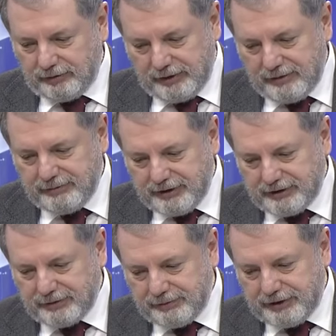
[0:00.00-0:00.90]
yani
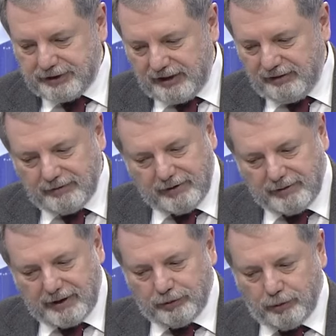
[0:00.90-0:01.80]
bir bir şey var ve
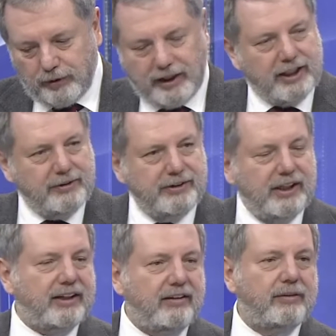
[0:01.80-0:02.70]
ben o eğilimin
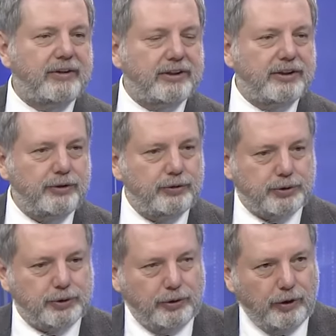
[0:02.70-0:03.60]
de devam ettiğini
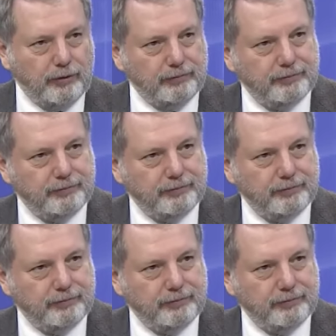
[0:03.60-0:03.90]
düşünüyorum.